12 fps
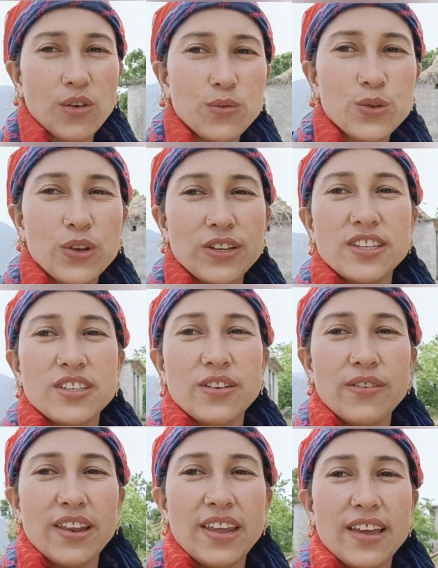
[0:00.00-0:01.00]
खूबसूरत से
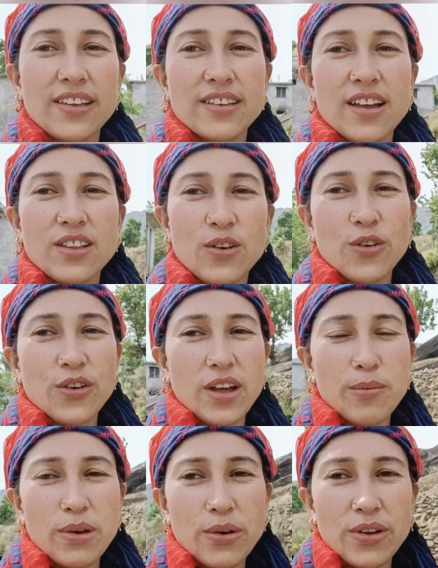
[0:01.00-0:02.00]
सवेरे के साथ और
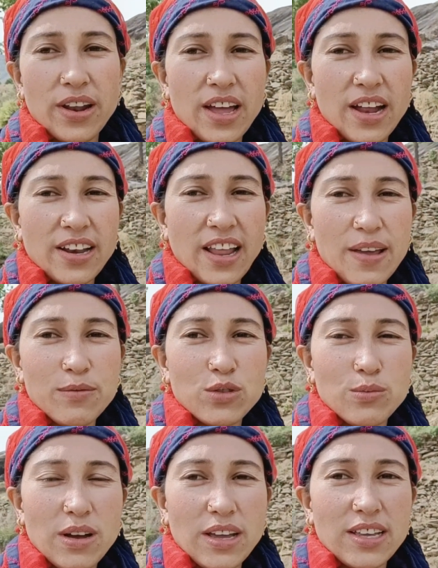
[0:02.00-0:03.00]
अभी हो रहा है टाइम
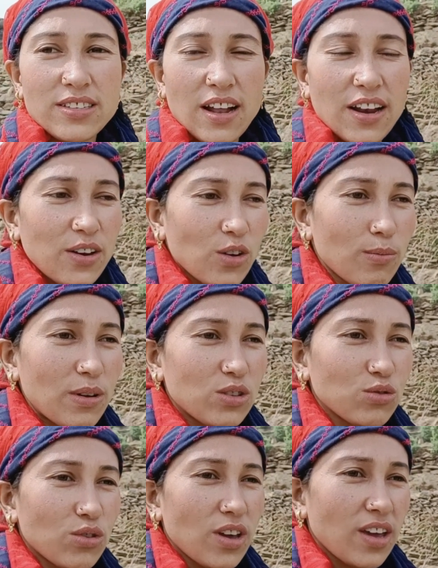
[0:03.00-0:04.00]
सुबह के साढ़े नौ बज
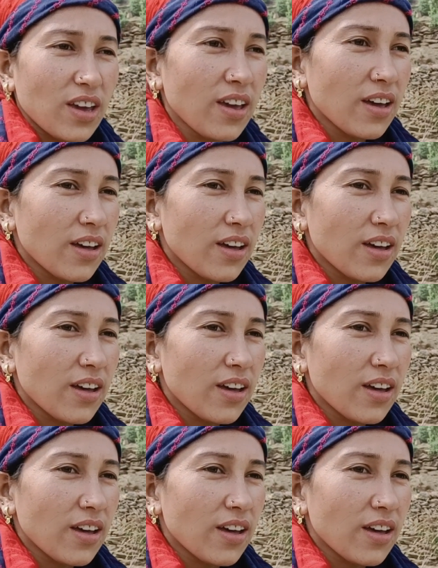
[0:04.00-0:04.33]
चुके हैं